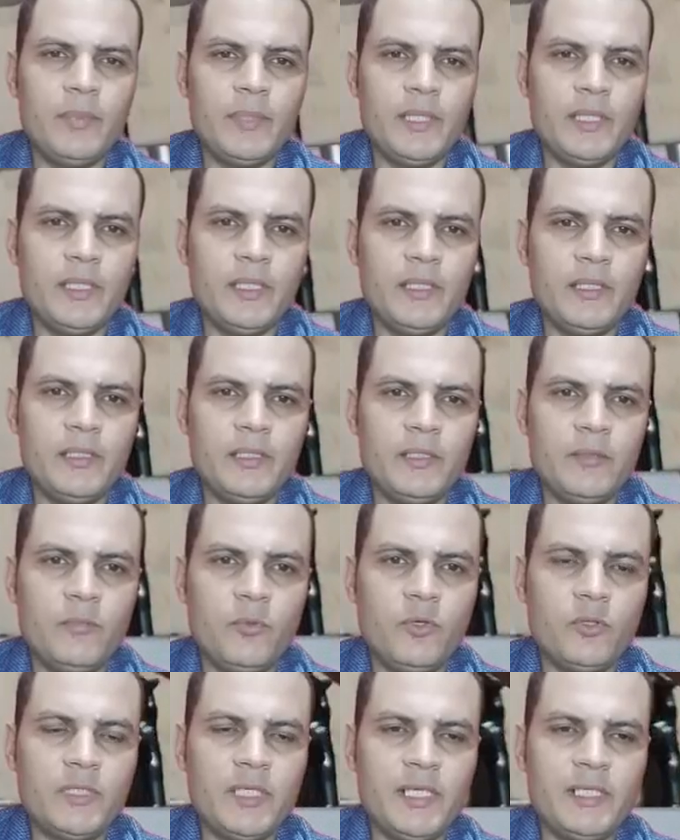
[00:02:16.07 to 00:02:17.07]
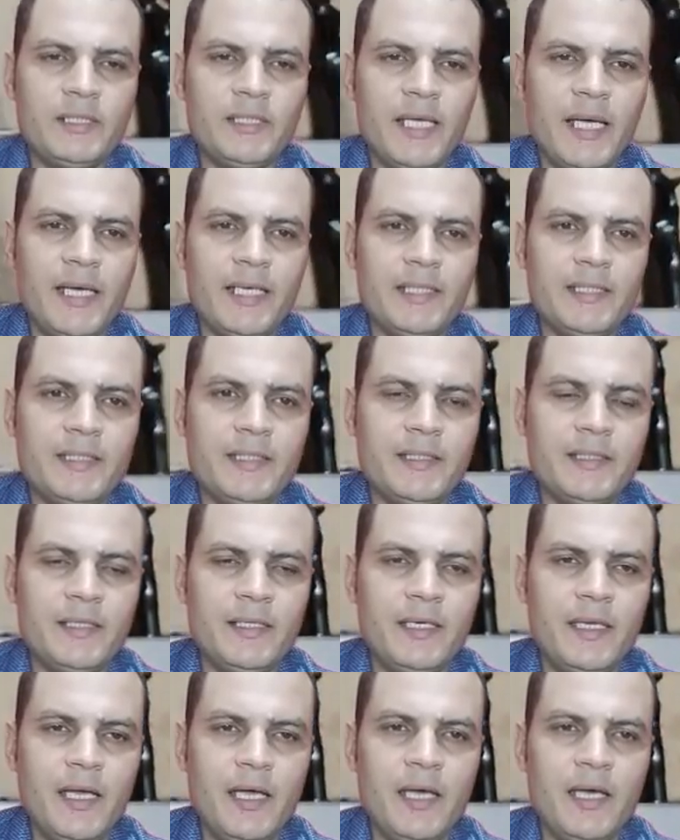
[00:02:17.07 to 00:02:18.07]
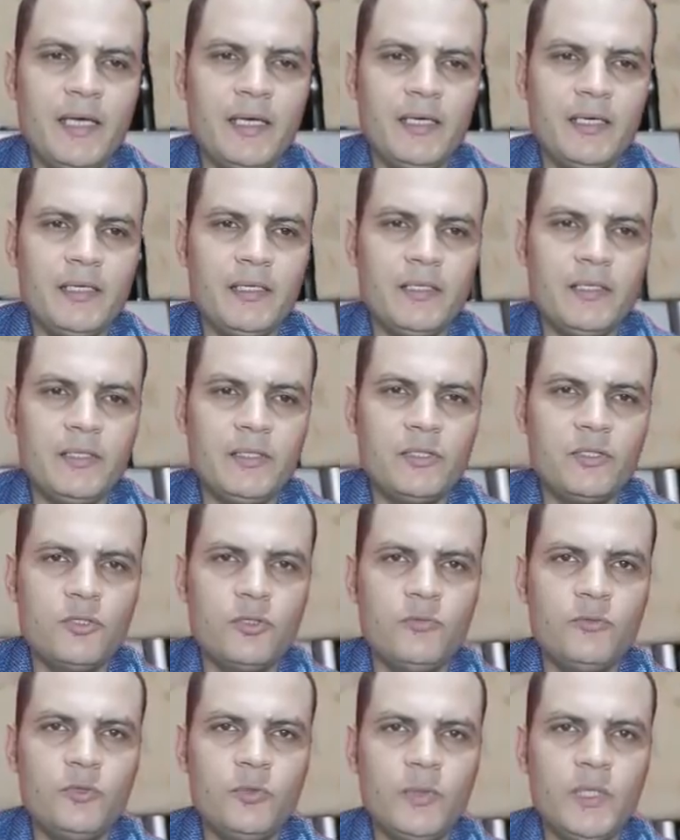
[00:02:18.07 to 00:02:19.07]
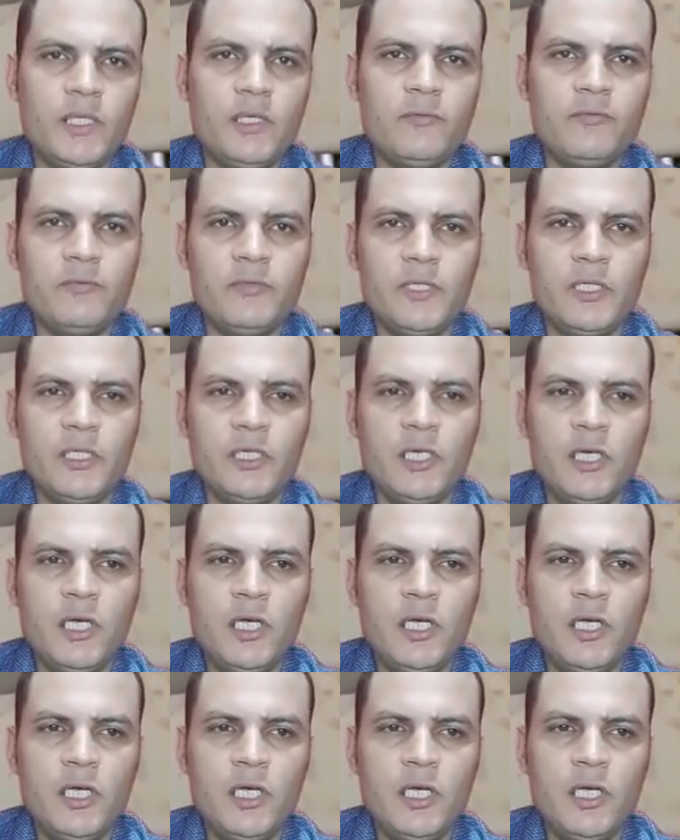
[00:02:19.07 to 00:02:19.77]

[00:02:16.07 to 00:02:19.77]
البوردة اللي انت عايز تنقل لها السوفت وير في